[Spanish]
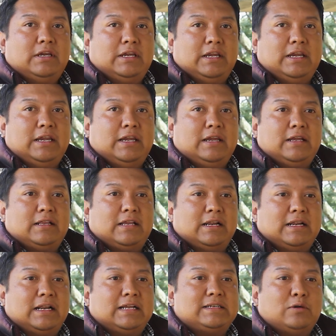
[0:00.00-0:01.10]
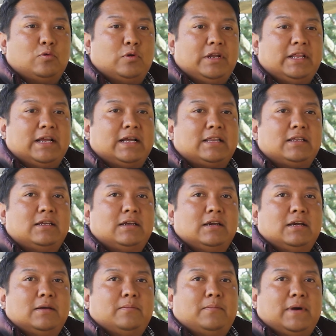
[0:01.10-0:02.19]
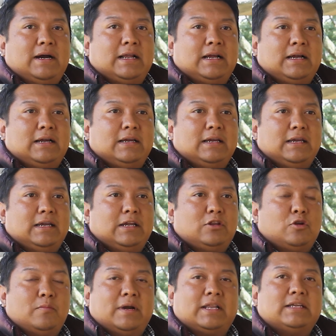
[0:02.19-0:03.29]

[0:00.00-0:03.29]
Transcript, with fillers: y tener la seguridad para eh, tomar